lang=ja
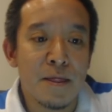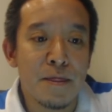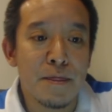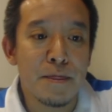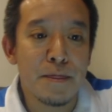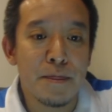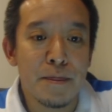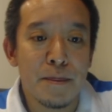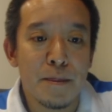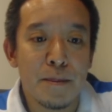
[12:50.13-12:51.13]

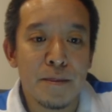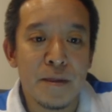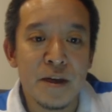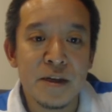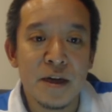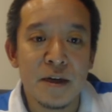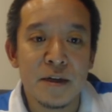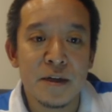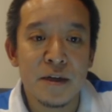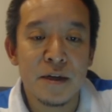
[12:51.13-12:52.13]
うん、2000、
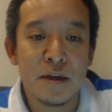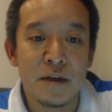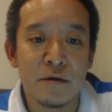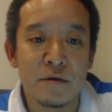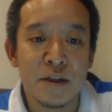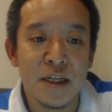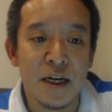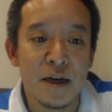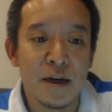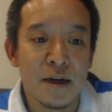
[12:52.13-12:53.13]

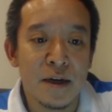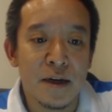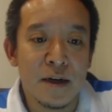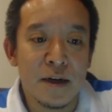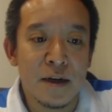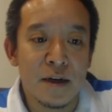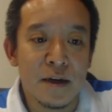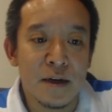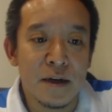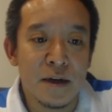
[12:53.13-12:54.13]
4000、
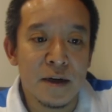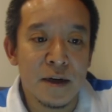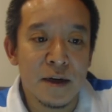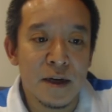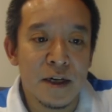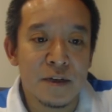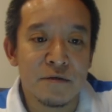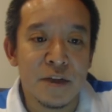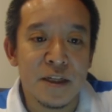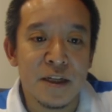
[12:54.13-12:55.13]
えー、あ、
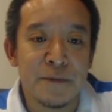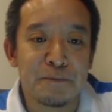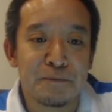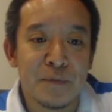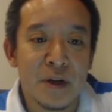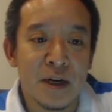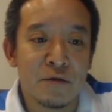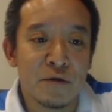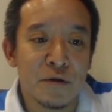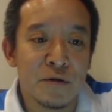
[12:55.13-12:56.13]
そうですね。あ
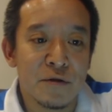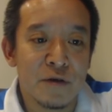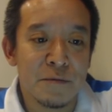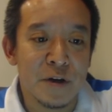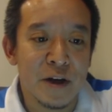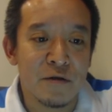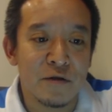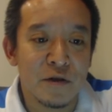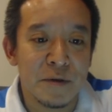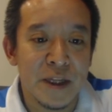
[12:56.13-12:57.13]
と、これも結
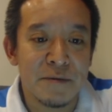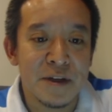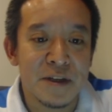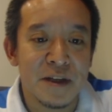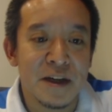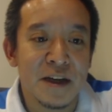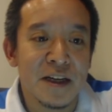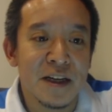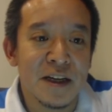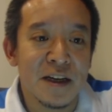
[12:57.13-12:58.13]
構伸びてますね。
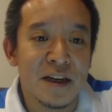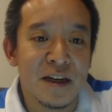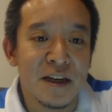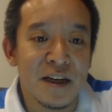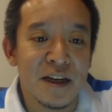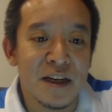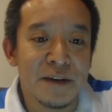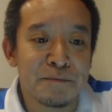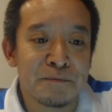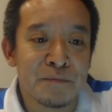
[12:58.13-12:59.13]

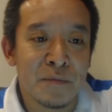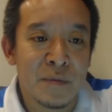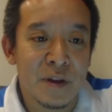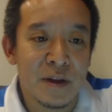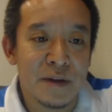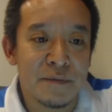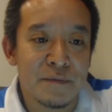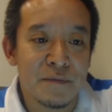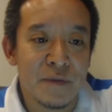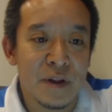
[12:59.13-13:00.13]
えー
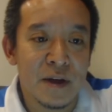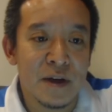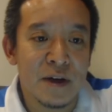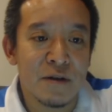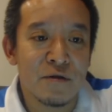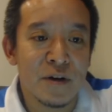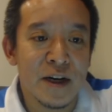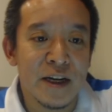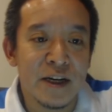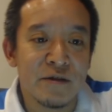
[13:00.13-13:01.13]
えー、本
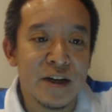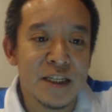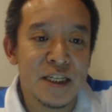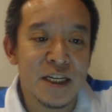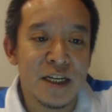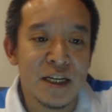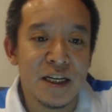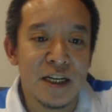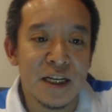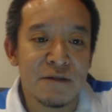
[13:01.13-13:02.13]
会議のやじ、
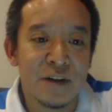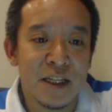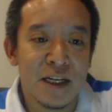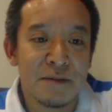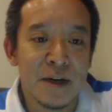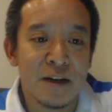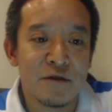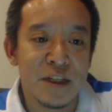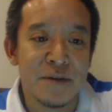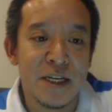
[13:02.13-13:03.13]
えー、渡辺
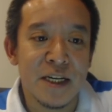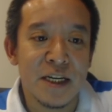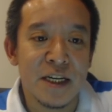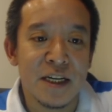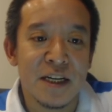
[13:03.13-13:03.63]
義美議員